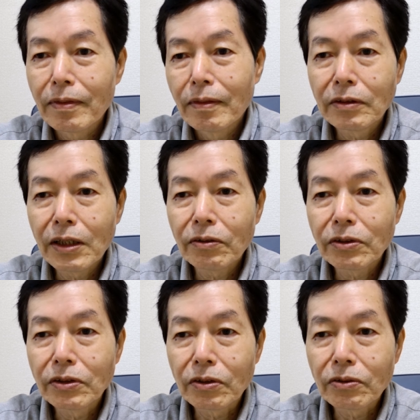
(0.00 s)
えー、綱
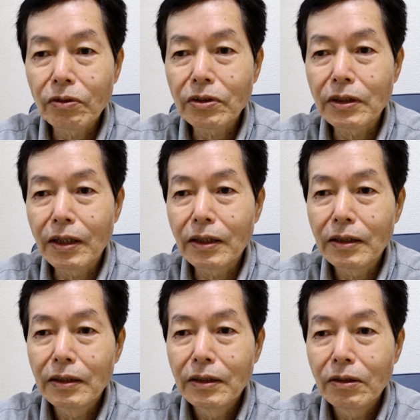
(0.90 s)
吉の葬儀が